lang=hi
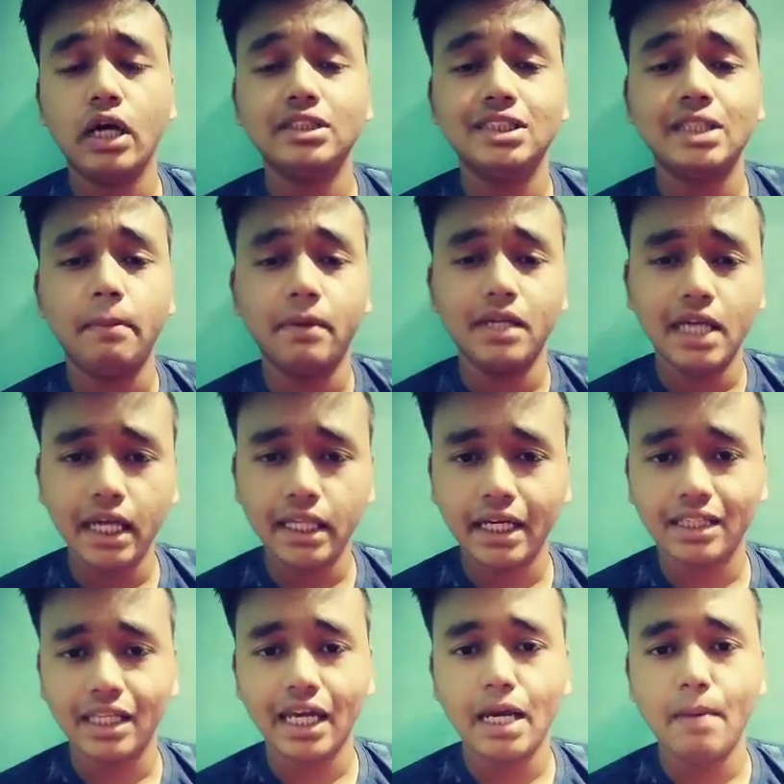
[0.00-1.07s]
कंसेप्ट यह
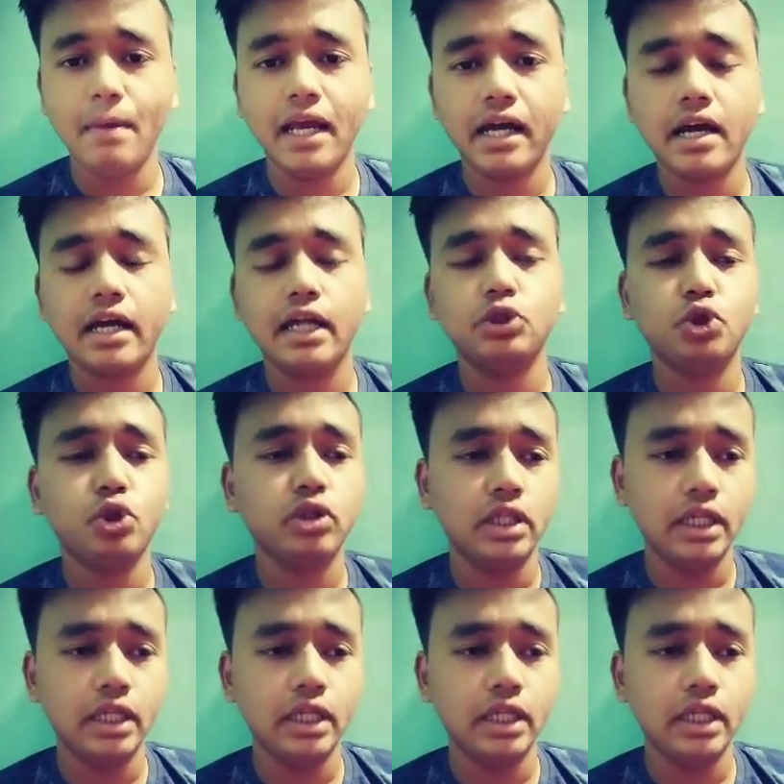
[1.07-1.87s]
देखने के लिए मिलेगा कि जो